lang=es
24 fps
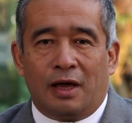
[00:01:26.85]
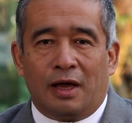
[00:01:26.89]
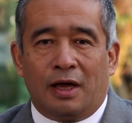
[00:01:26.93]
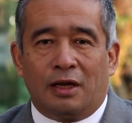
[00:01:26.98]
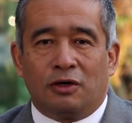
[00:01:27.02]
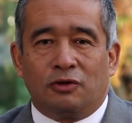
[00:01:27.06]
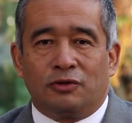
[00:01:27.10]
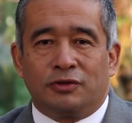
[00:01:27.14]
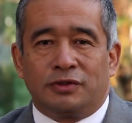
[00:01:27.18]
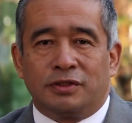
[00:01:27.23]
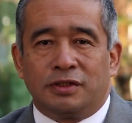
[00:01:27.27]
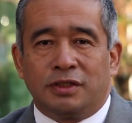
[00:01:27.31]

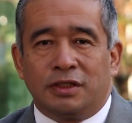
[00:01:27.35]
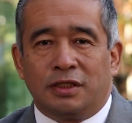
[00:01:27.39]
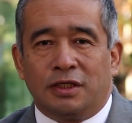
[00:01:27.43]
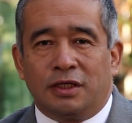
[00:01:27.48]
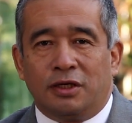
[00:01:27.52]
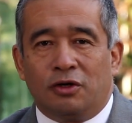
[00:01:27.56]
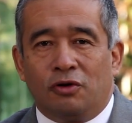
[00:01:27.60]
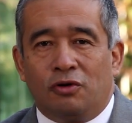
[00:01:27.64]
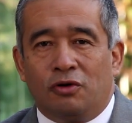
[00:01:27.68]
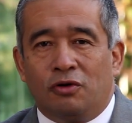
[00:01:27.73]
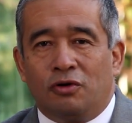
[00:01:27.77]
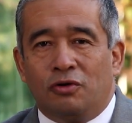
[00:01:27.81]
a los
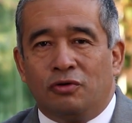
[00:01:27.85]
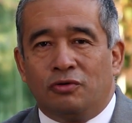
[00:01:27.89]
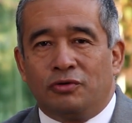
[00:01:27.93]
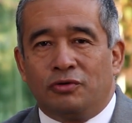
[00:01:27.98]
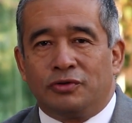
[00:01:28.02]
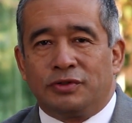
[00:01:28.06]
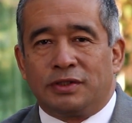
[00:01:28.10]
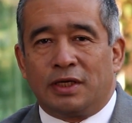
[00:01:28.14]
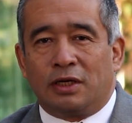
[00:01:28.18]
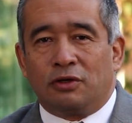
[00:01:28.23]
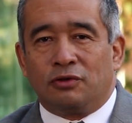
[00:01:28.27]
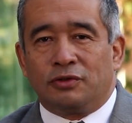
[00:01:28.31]

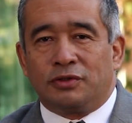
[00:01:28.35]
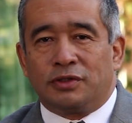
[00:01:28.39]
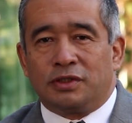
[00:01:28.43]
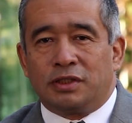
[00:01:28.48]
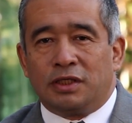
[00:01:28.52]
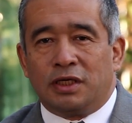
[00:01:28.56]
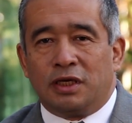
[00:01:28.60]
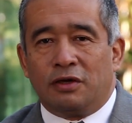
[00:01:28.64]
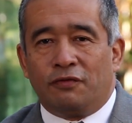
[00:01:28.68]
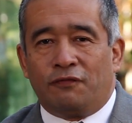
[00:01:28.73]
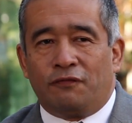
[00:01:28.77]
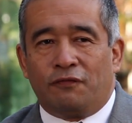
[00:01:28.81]
CEOs, a los
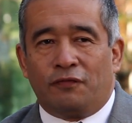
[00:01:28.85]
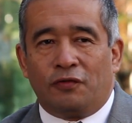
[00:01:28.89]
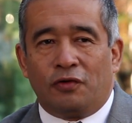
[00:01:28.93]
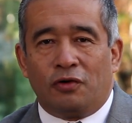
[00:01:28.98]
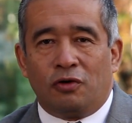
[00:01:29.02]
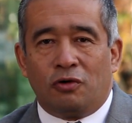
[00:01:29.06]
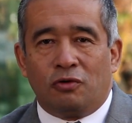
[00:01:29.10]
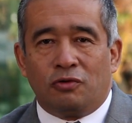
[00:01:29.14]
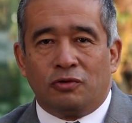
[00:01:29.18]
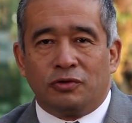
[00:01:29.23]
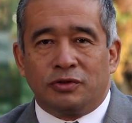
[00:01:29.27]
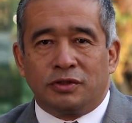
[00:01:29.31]

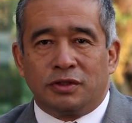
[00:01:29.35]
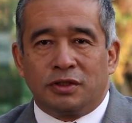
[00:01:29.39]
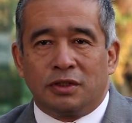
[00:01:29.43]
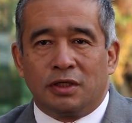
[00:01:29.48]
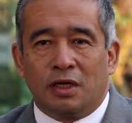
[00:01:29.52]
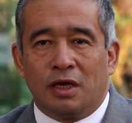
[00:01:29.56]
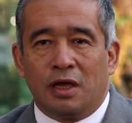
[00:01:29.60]
CFOs,